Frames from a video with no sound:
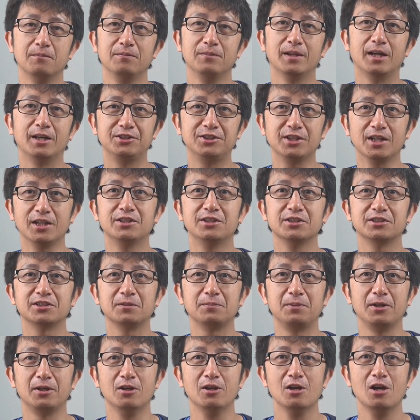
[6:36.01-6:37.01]
那下一期
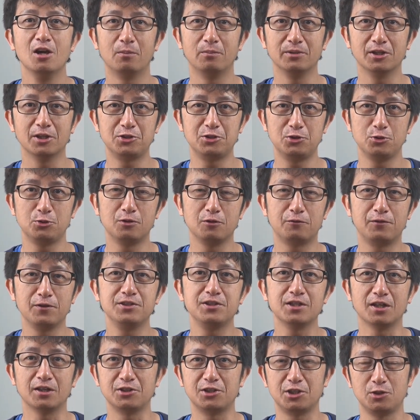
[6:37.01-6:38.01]
视频我们将继续分
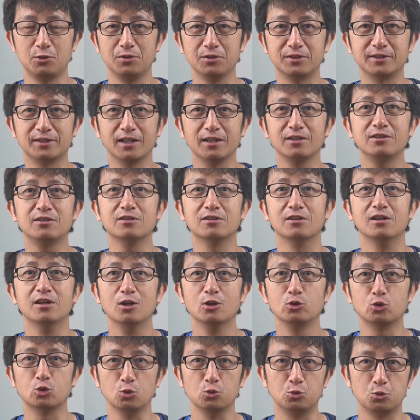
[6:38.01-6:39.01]
享其余三个
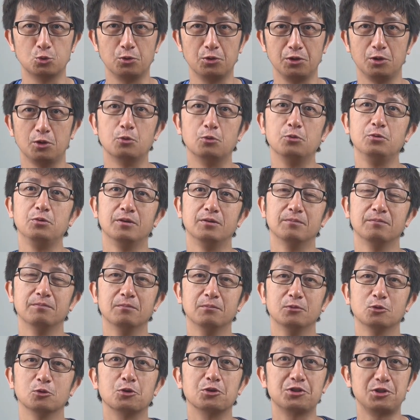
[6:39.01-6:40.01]
充足理由律。
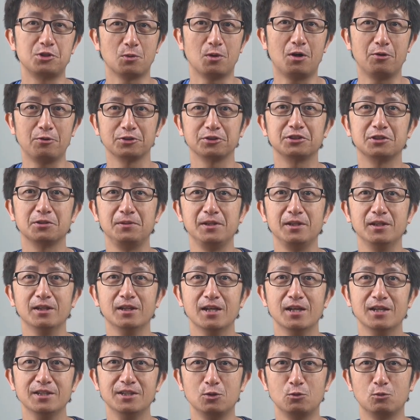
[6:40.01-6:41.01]
如果喜欢我的视频，
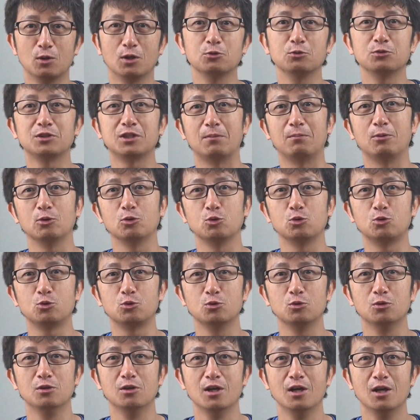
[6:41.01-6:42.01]
请关注小博读
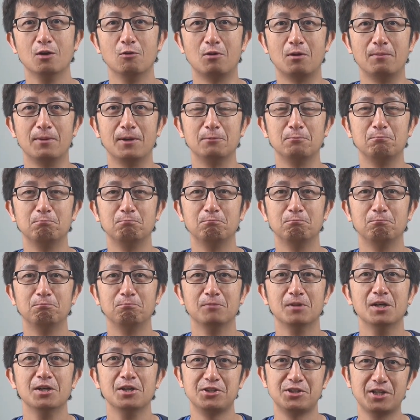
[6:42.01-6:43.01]
书，我们
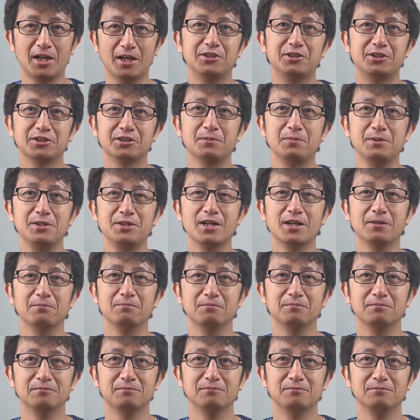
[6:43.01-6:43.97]
下一期视频见。